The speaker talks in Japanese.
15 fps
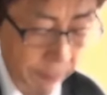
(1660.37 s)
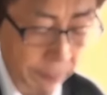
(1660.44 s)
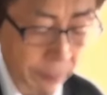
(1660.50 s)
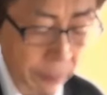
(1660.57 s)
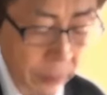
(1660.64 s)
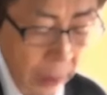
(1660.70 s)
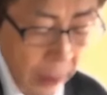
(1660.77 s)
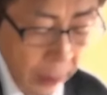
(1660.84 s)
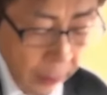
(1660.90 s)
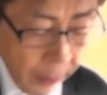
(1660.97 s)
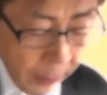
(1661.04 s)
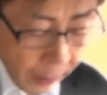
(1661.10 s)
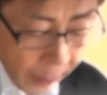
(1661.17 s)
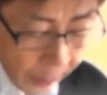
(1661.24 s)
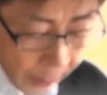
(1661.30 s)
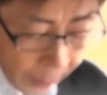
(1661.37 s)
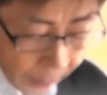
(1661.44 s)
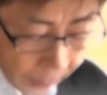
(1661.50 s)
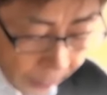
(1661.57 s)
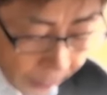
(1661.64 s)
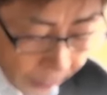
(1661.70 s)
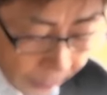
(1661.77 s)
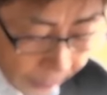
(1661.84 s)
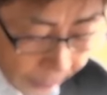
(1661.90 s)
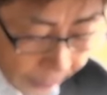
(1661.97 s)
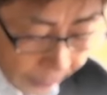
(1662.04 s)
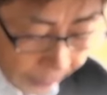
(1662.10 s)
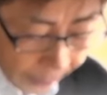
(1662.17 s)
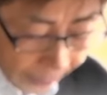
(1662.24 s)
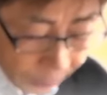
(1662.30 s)
よく見るとそ
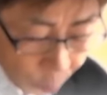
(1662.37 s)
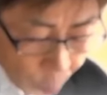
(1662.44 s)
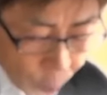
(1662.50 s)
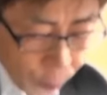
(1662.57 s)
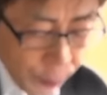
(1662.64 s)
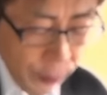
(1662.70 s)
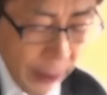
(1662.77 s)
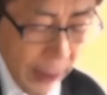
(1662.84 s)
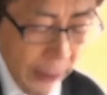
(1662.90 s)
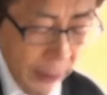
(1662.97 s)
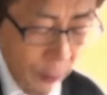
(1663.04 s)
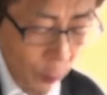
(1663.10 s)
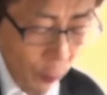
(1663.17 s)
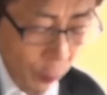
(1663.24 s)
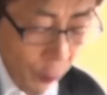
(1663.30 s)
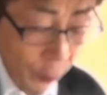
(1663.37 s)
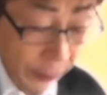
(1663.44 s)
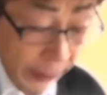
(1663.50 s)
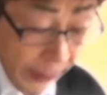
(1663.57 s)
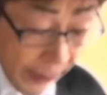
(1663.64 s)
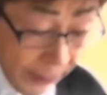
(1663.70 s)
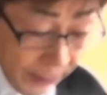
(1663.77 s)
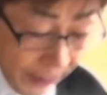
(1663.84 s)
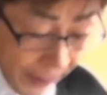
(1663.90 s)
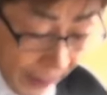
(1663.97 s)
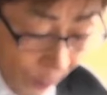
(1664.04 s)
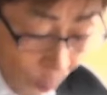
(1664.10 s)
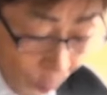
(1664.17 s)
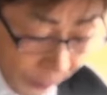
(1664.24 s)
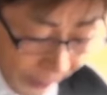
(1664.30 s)
れはなるほど上作
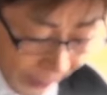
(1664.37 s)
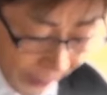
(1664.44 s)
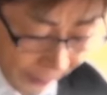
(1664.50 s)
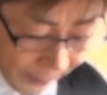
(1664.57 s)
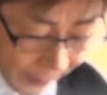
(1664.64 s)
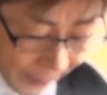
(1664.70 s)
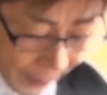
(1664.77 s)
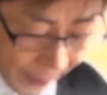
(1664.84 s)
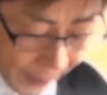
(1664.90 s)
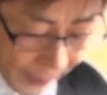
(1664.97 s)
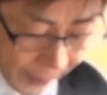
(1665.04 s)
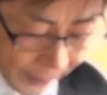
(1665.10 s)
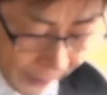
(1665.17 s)
にはそういな